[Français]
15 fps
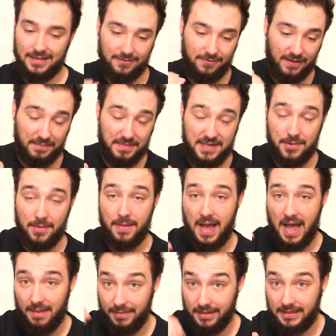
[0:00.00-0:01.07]
Faire minimum
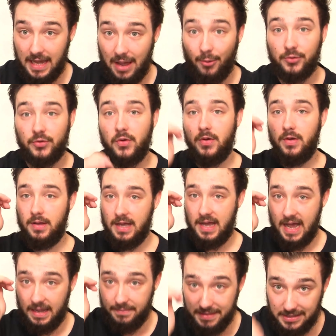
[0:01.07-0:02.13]
1m40.
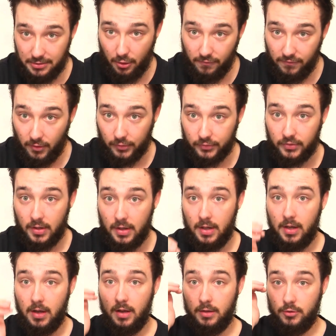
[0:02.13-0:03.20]
Habiter en France.
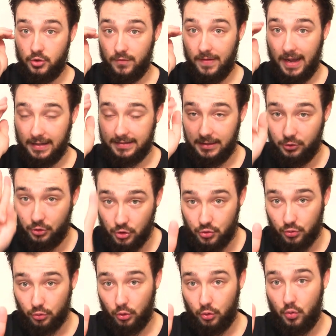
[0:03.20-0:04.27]
Tu vas rater deux
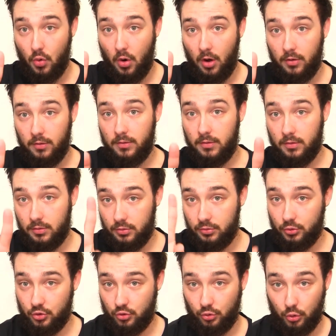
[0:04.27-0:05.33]
jours de cours.
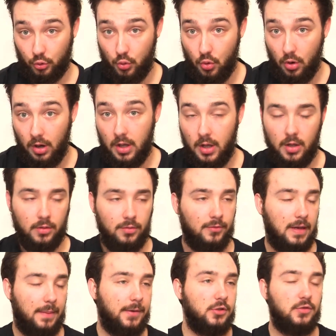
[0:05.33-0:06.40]
Deux jours de cours.
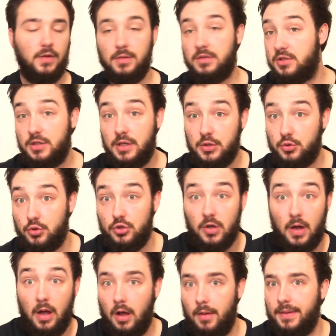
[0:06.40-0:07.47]
Donc après, tu fais une petite excuse.
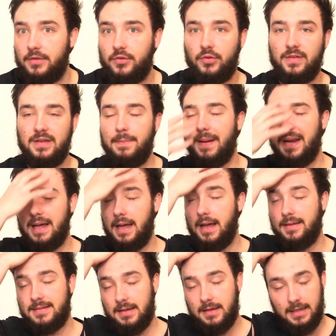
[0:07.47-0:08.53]
Hein. Bien sûr, c'est pas
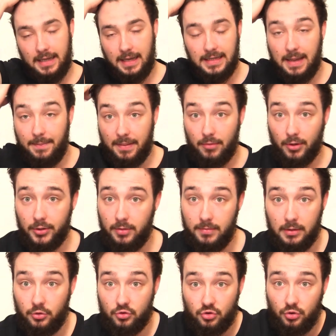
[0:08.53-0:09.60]
la. Il n'y a, pas mort d'homme.
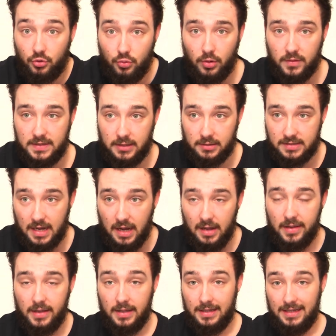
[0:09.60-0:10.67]
Hein. Deux jours de cours, c'est comme ça.
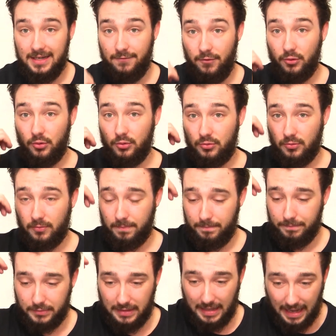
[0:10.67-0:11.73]
Il faut que ton,
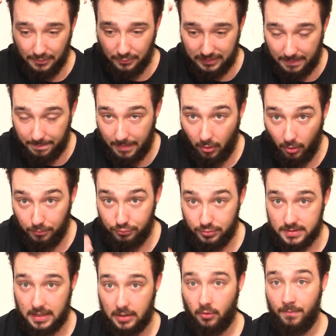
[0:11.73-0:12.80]
un de tes parents
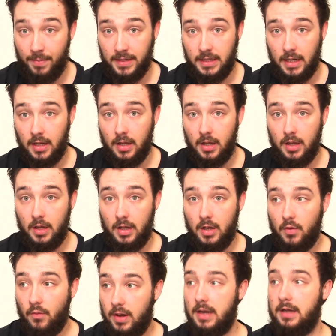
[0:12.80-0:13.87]
puisse t'accompagner.
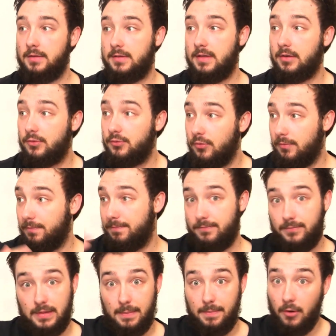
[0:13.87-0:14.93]
Voilà. C'est-à-dire que ton,
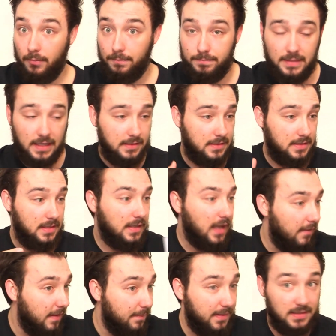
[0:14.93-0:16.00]
tes parents, peut-être s'ils
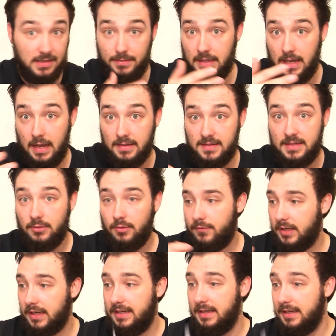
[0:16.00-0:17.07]
travaillent pas, c'est bien. Sinon, il
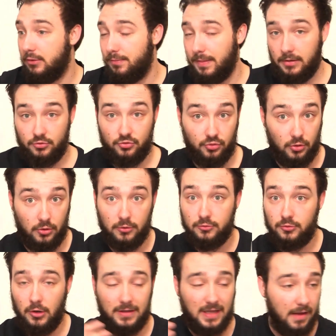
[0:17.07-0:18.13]
faudrait qu'ils loupent un jour
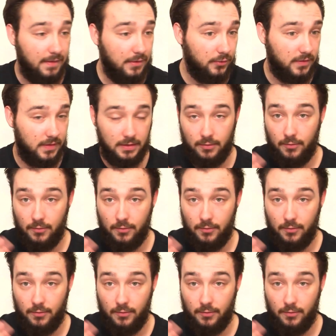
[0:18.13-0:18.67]
de leur travail aussi.